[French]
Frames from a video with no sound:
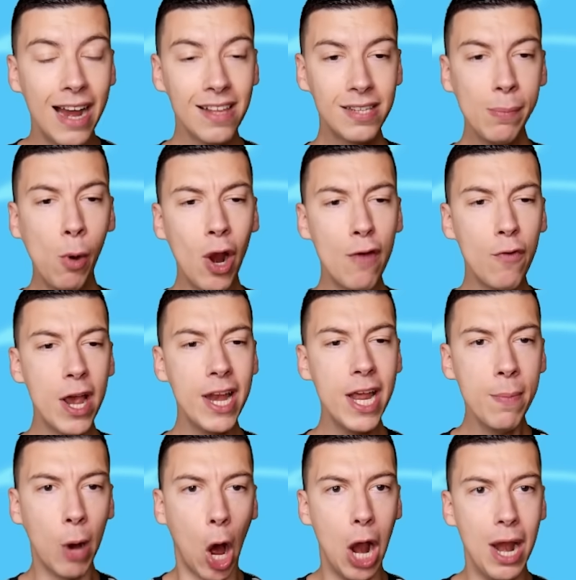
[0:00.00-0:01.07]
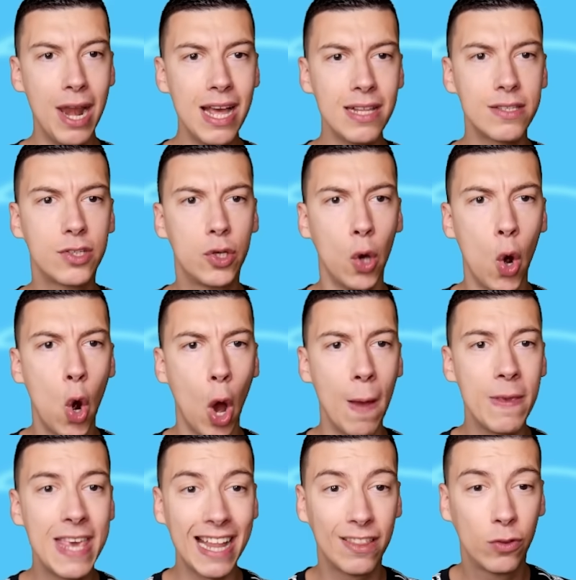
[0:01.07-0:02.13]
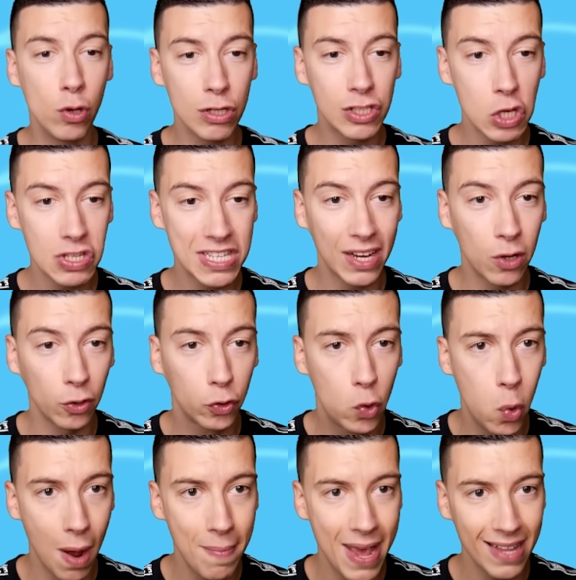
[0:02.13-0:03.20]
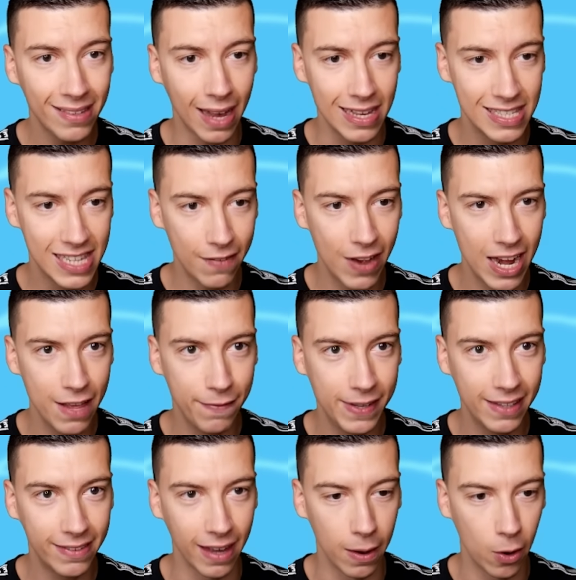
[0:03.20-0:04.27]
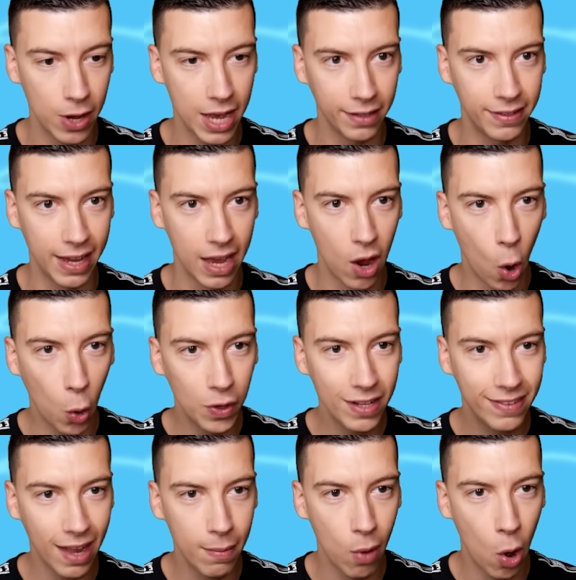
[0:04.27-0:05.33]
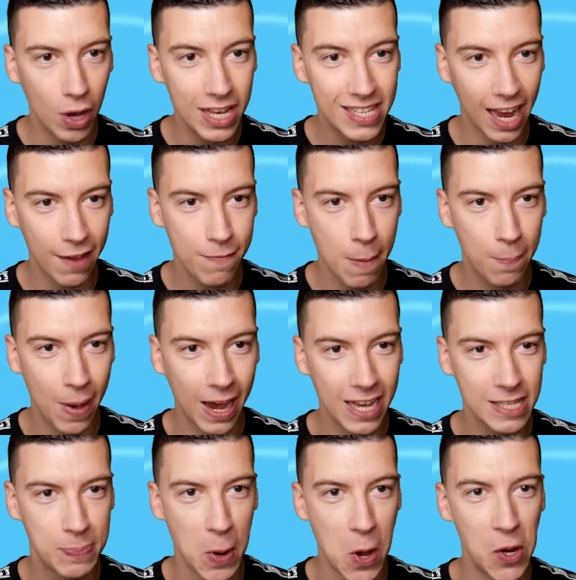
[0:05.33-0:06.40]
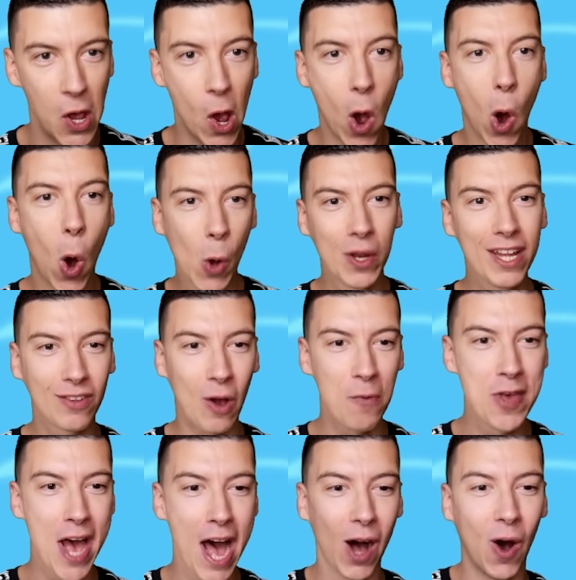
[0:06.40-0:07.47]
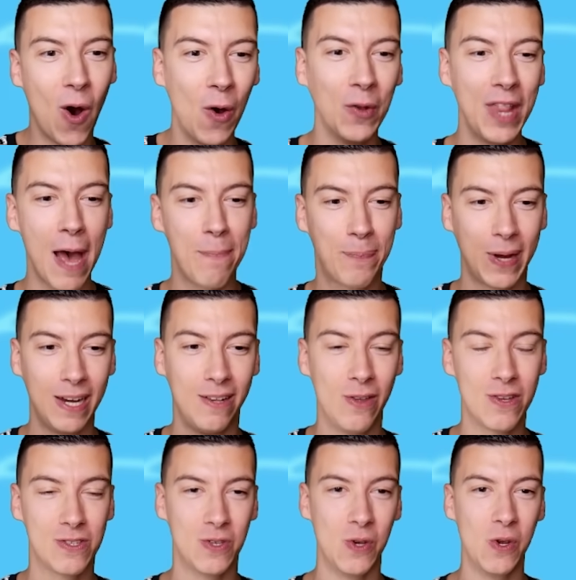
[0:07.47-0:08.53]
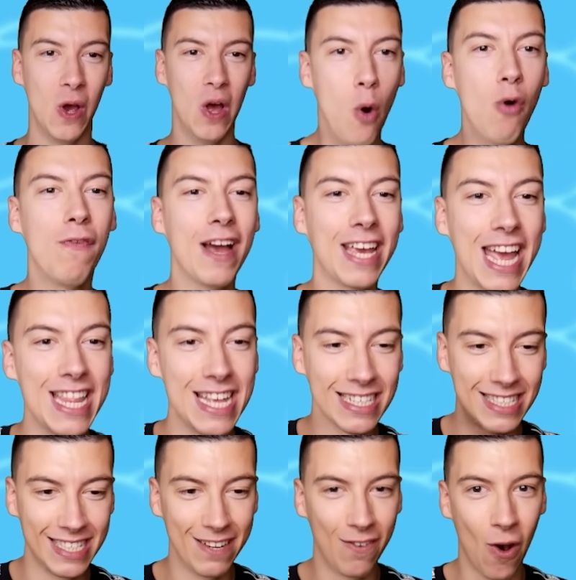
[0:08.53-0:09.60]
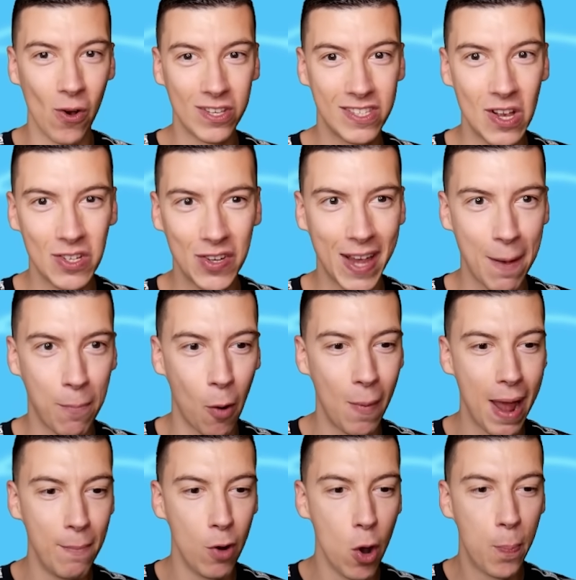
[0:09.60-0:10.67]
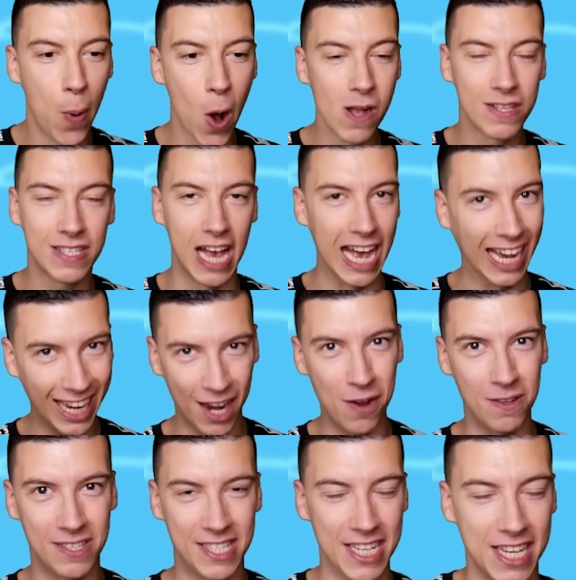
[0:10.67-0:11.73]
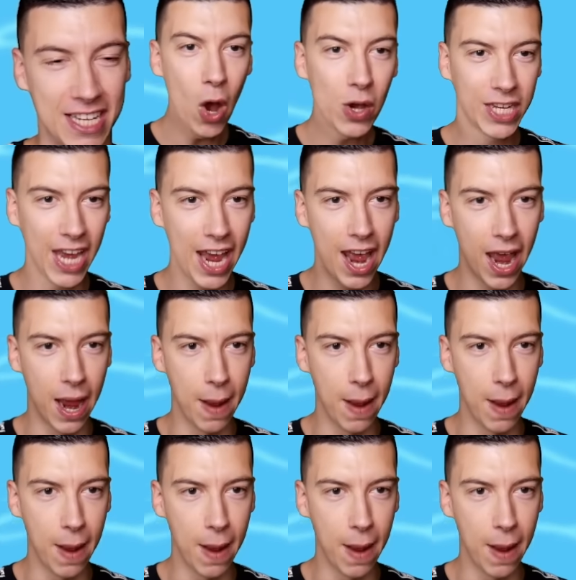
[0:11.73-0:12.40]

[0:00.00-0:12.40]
Allez, c'est bon, la voie est libre Let's go Il y a 250 coups à mettre, ça va aller vite. Regardez, on est tellement, ils arrivent même pas à respawn. On est trop bien, on a pris le dessus. On va gagner ce niveau sans aucun problème. Le boss réussi. Ok,